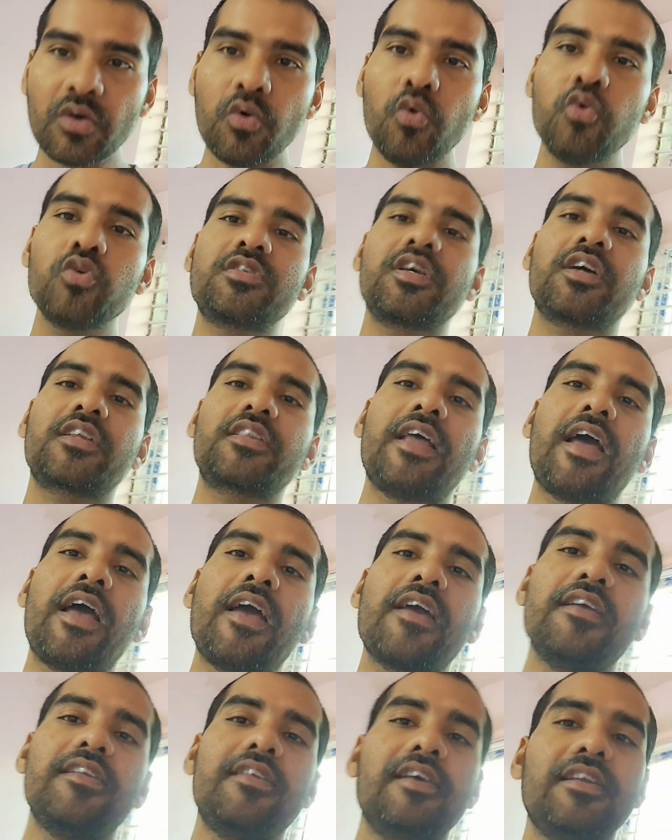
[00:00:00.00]
हो सकता है
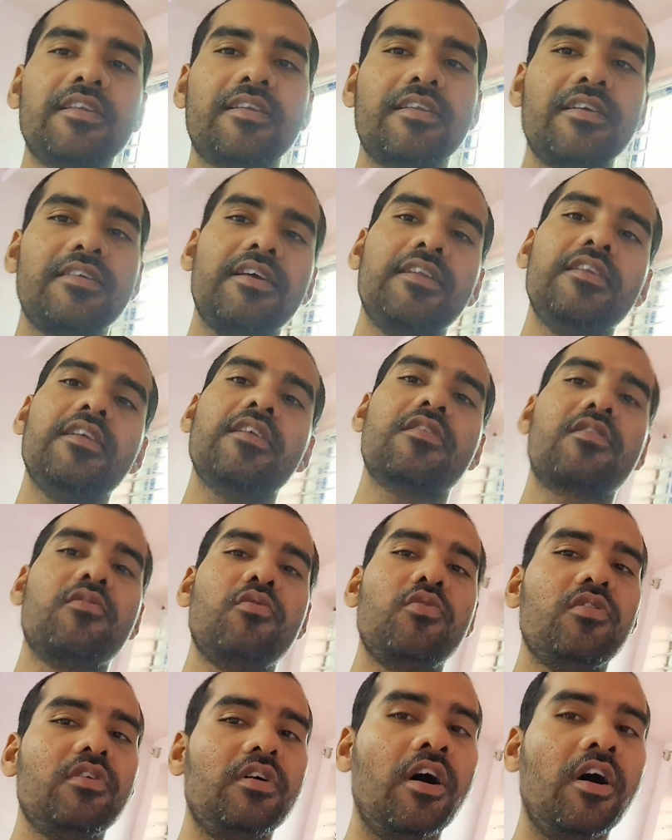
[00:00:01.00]
कि जल्द से जल्द इसको
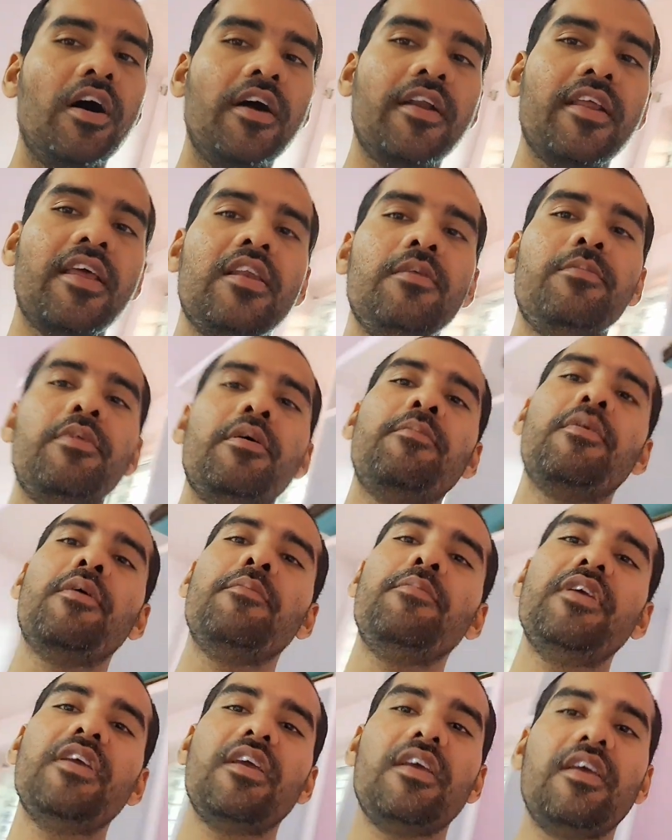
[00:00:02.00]
रेलवे में
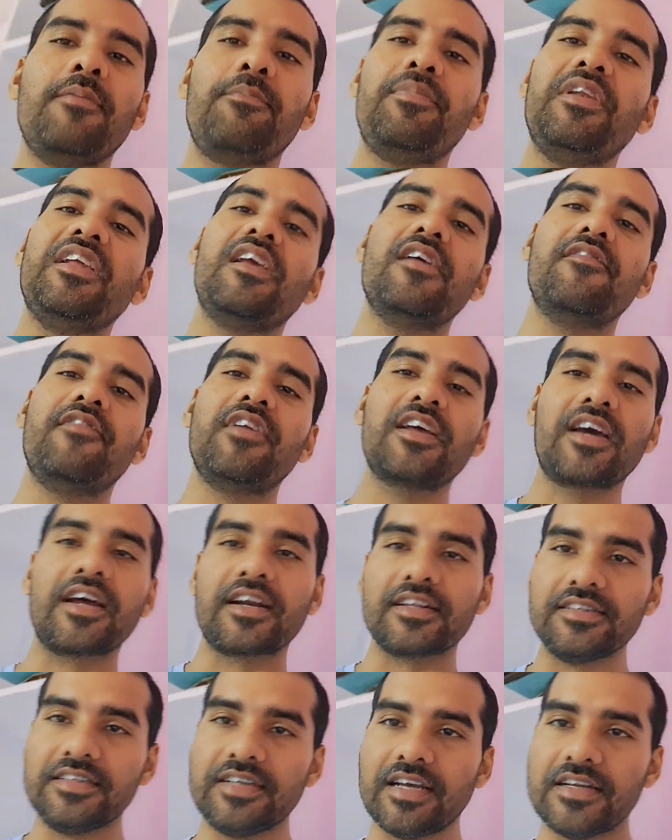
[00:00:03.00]
भी एप्लीकेबल कर
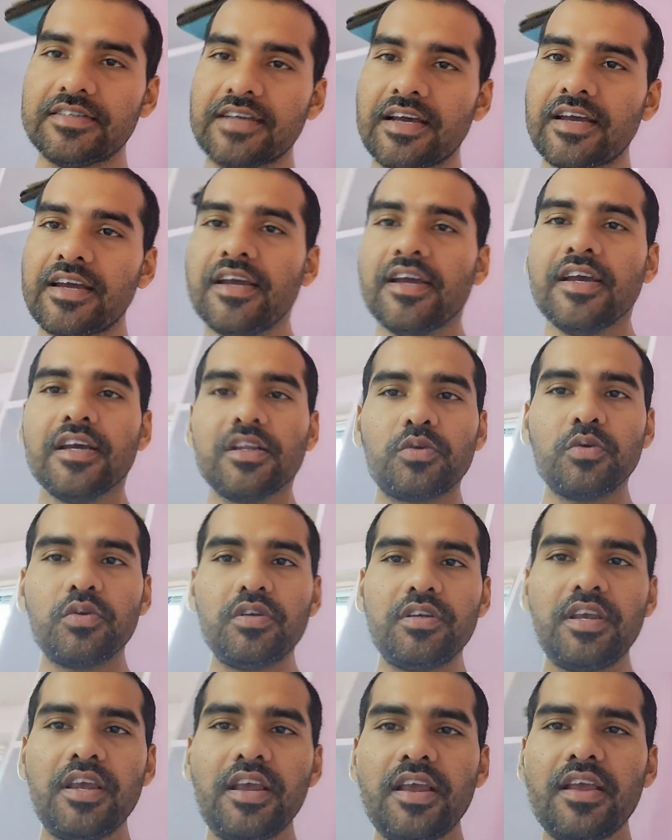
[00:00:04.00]
दिया जाए तो
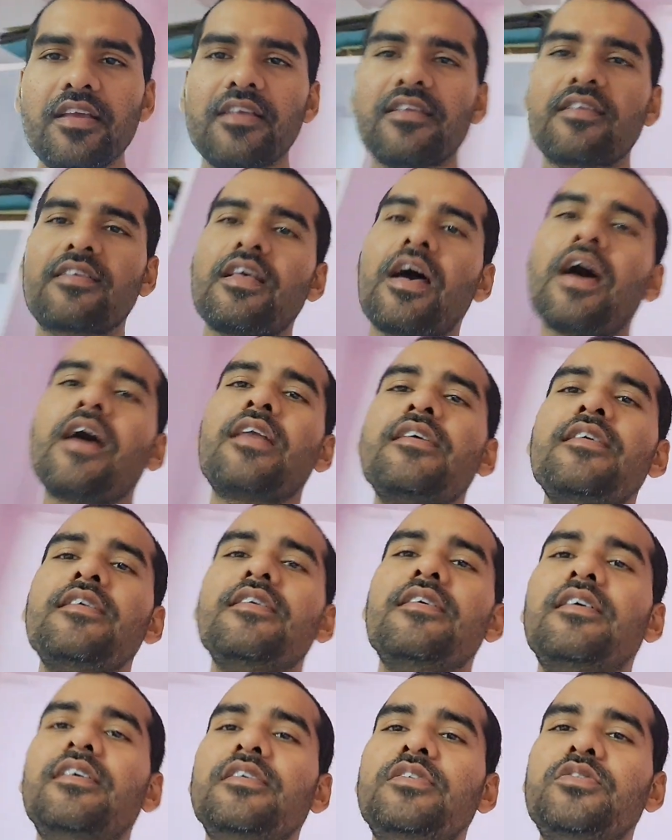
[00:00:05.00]
ये सारी
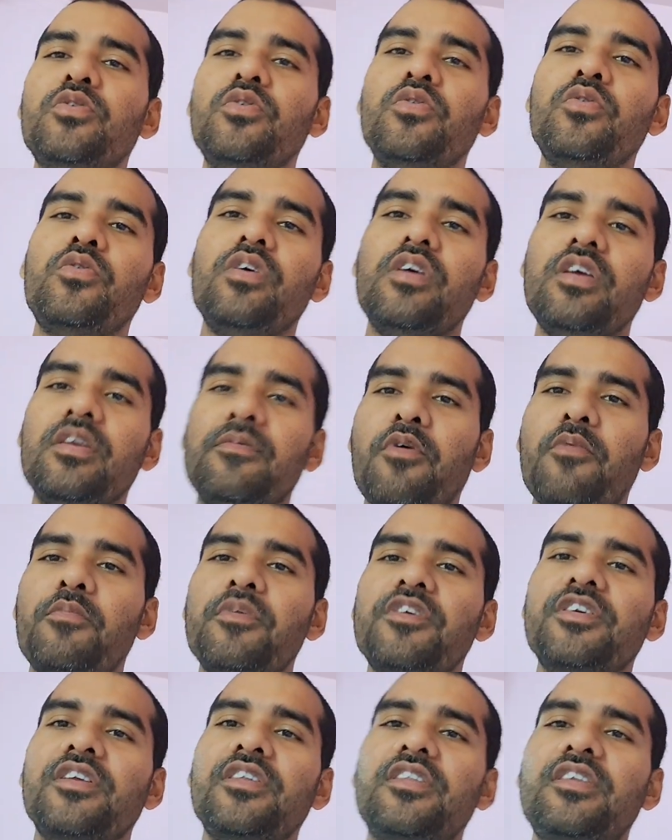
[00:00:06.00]
जो
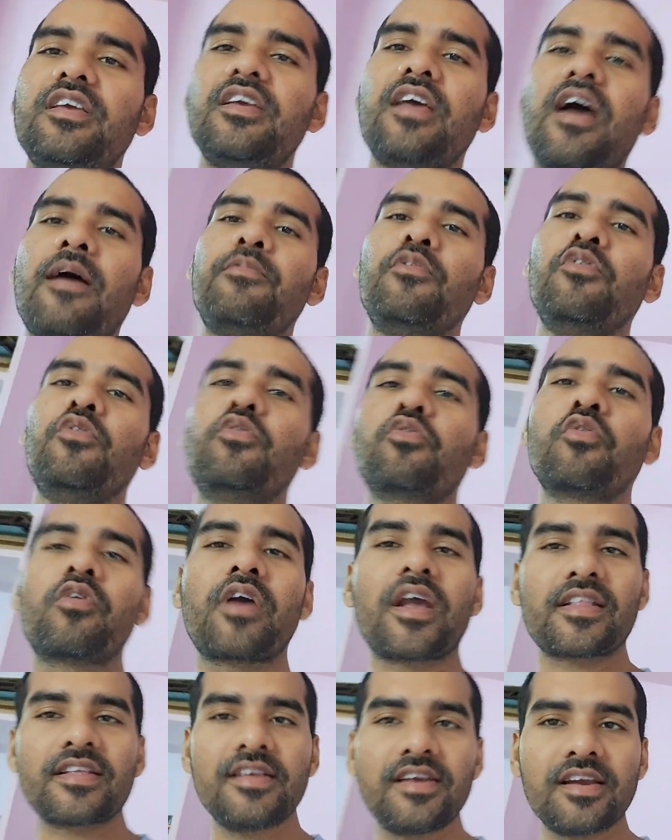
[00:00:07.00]
इन्फॉर्मेशन थी आप लोगों को
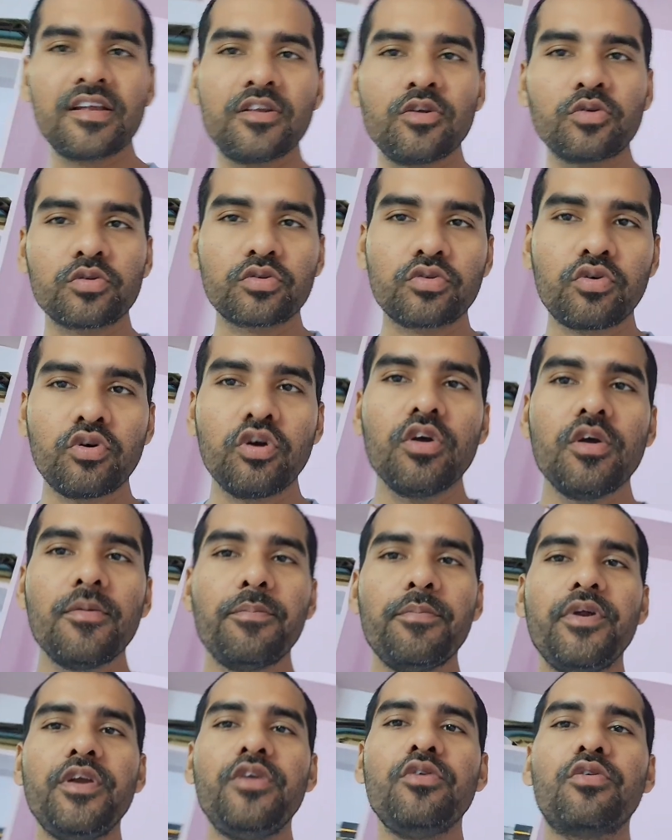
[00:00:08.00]
कैसी लगी दोस्तों
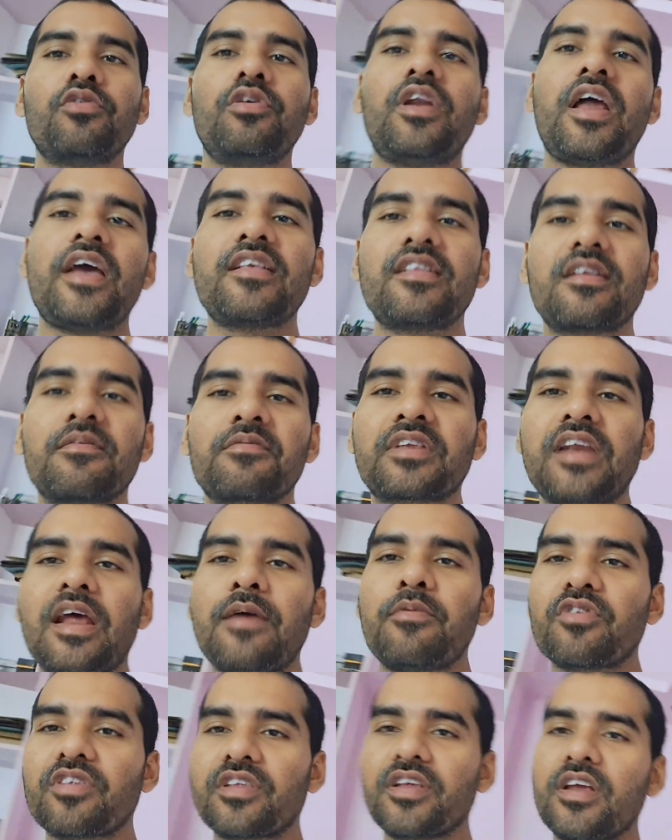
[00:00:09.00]
वीडियो को लाइक
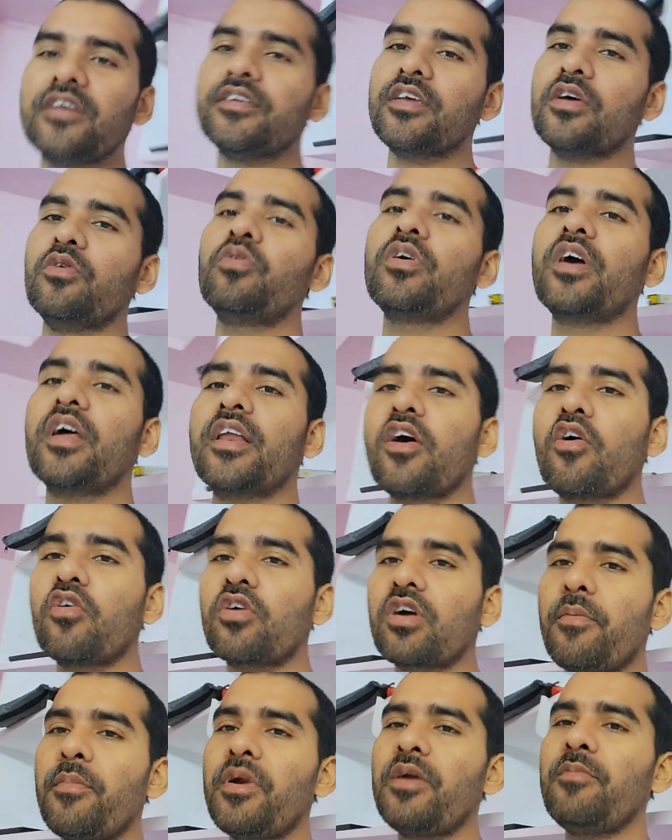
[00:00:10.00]
सब्सक्राइब और शेयर जरूर करें और
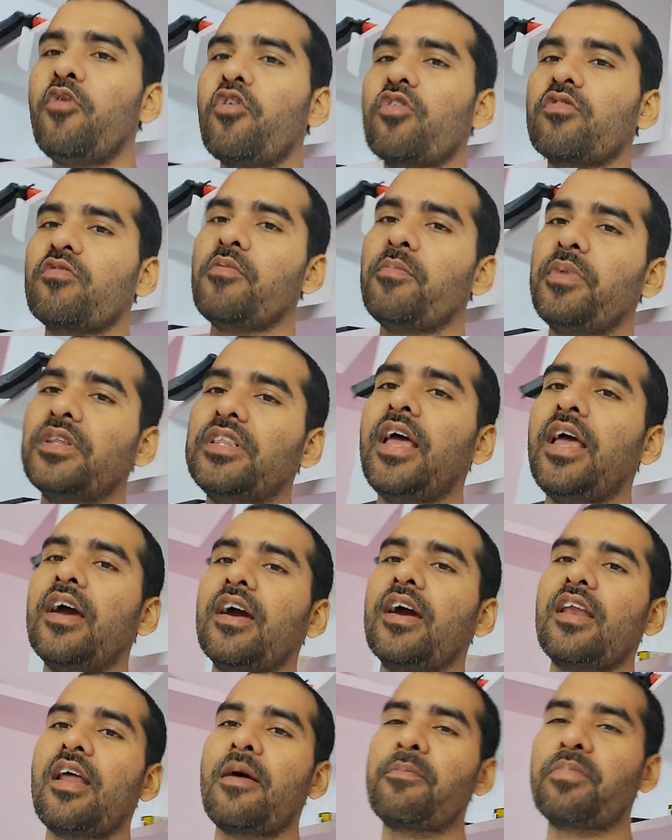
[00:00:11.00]
कमेंट बॉक्स में बताएं
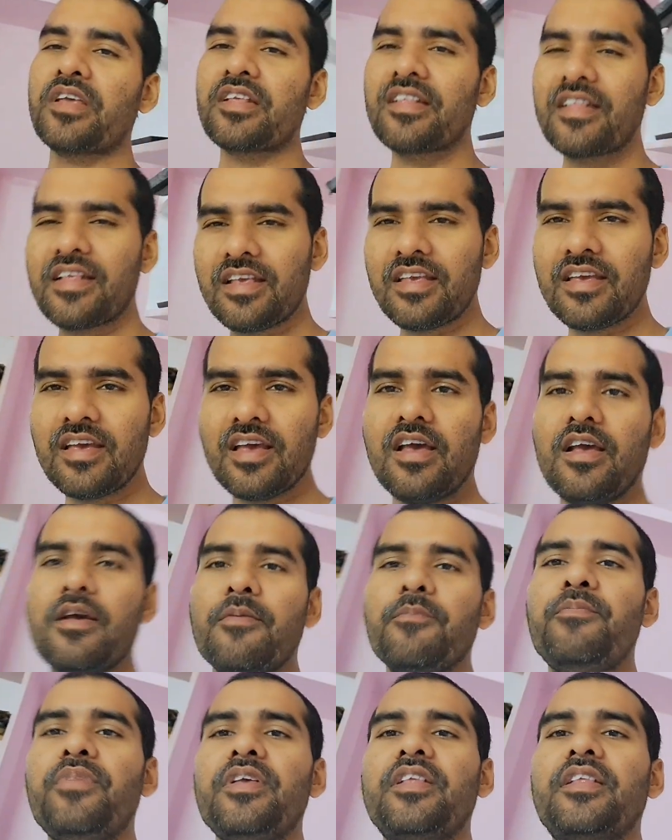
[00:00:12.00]
अगर आप किसी
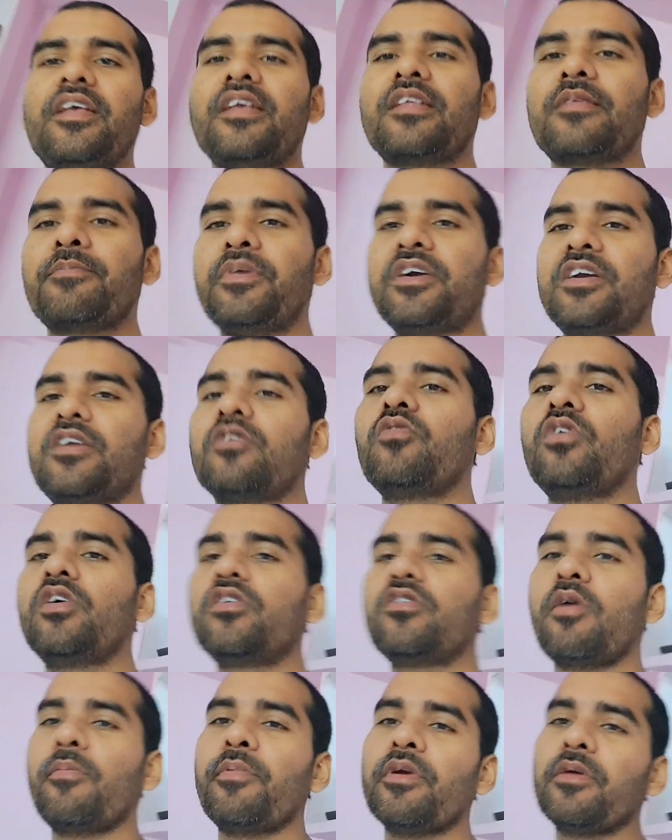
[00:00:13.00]
विशेष पर्टिकुलर
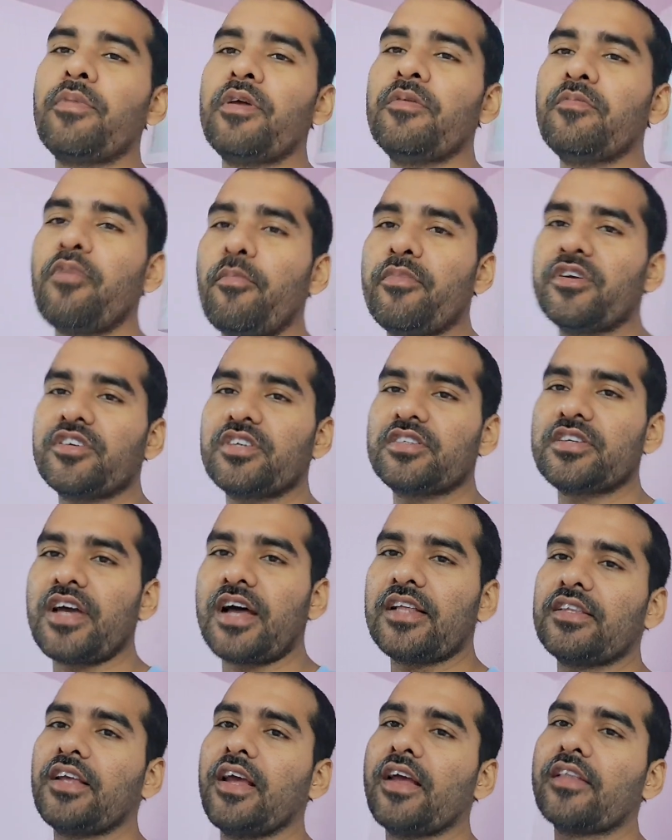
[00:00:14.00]
टॉपिक पे इन्फॉर्मेशन
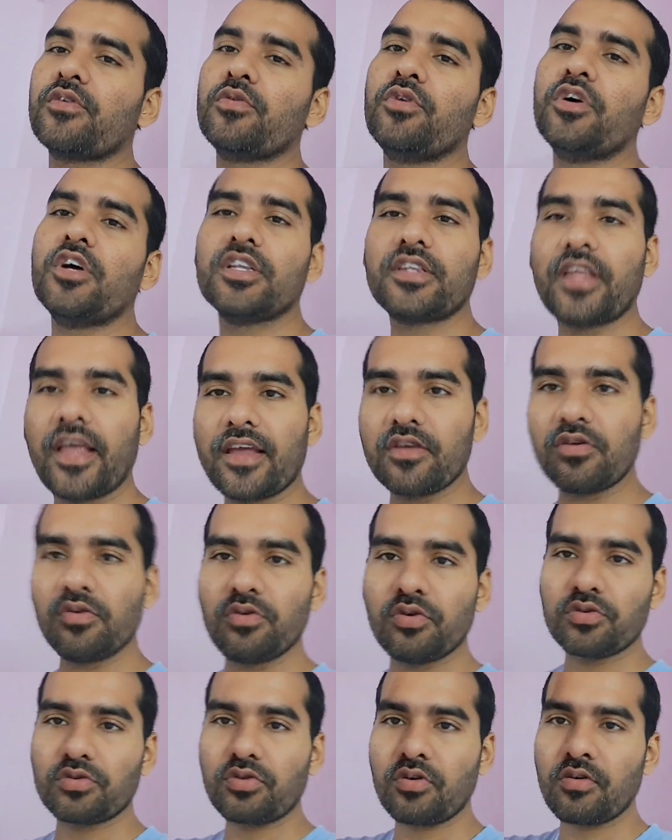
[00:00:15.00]
चाहते हैं तो थैंक यू
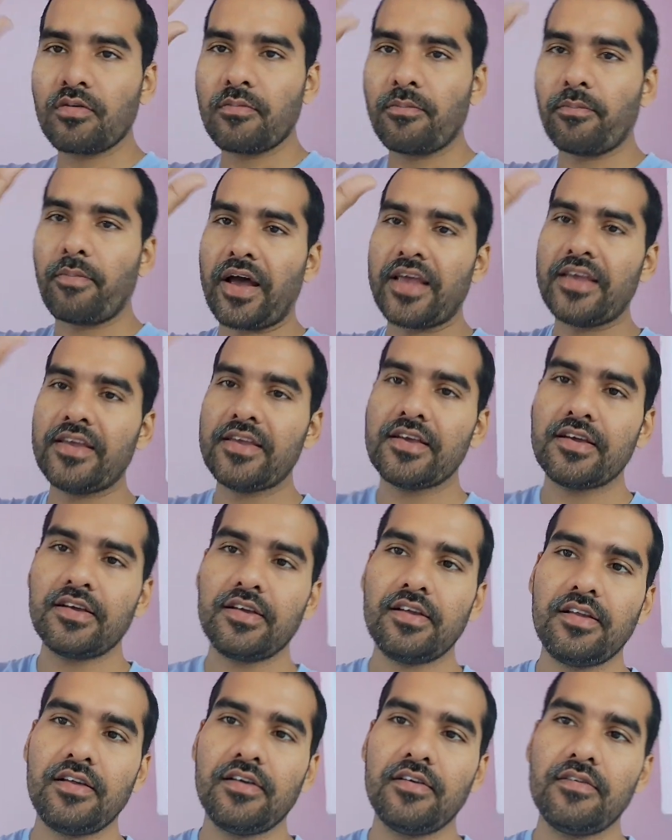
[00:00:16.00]
दोस्तों बाई
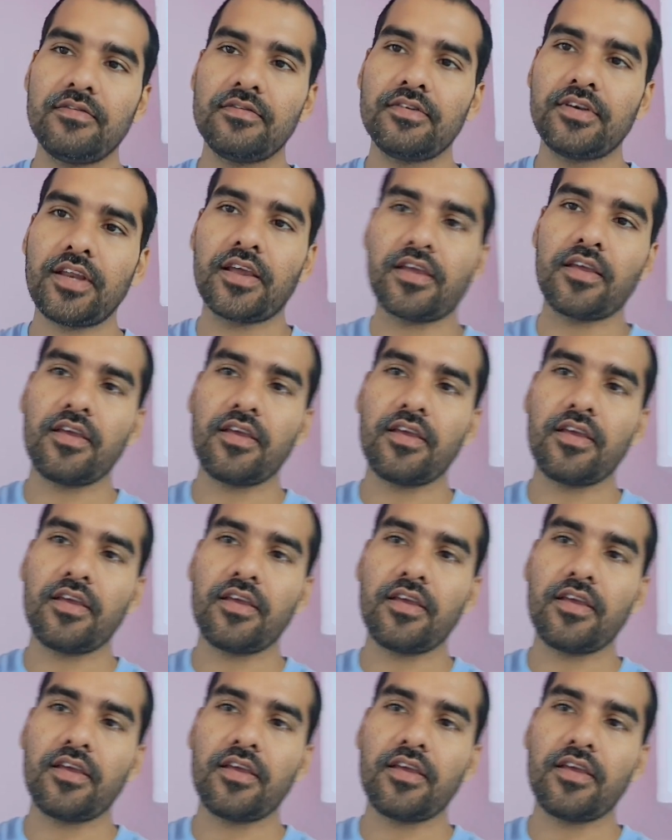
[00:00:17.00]
टेक केयर